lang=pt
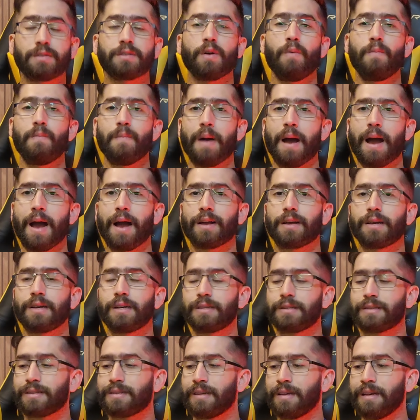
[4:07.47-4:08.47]
são
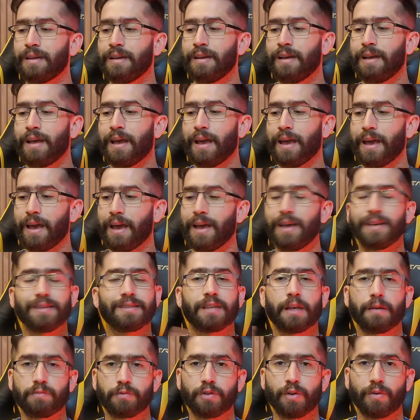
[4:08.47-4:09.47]
marcas é,
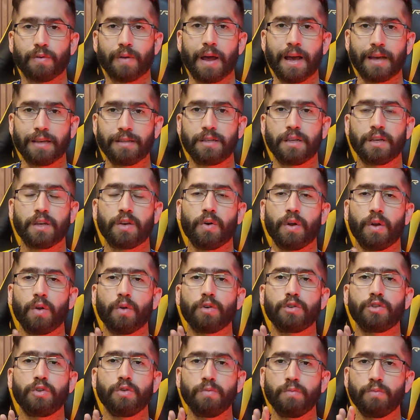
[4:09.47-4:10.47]
excepcionais e que eu
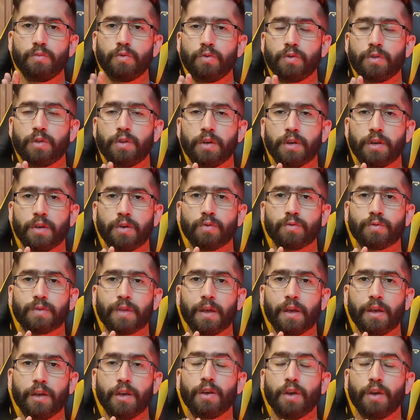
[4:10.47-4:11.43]
elogio muito e que eu tenho,